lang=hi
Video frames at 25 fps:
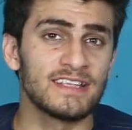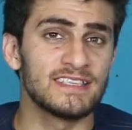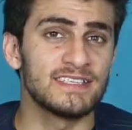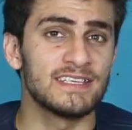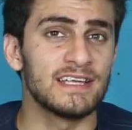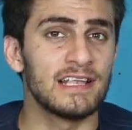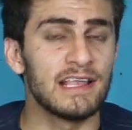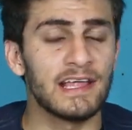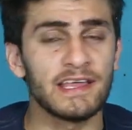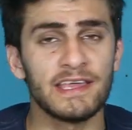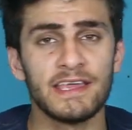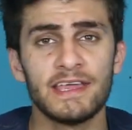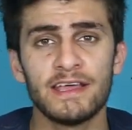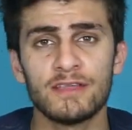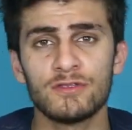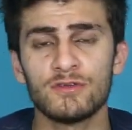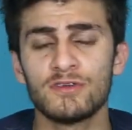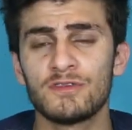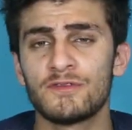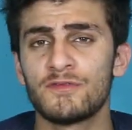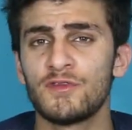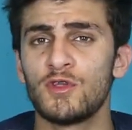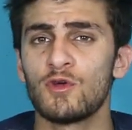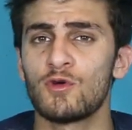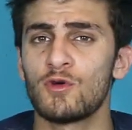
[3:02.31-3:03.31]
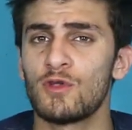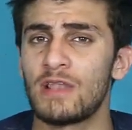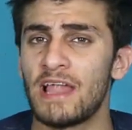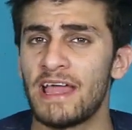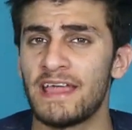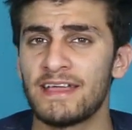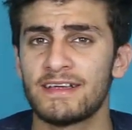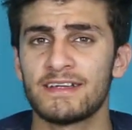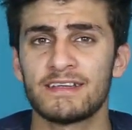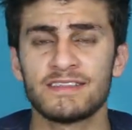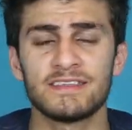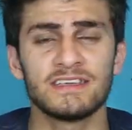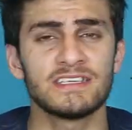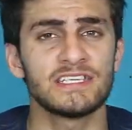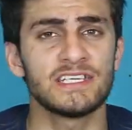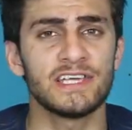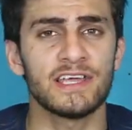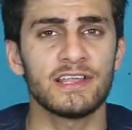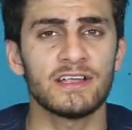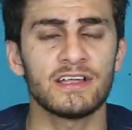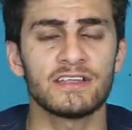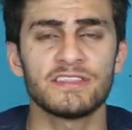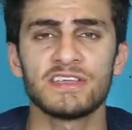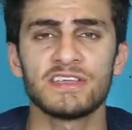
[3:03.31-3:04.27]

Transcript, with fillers: अच्छी लगी है तो इस वीडियो को लाइक कर दें शेयर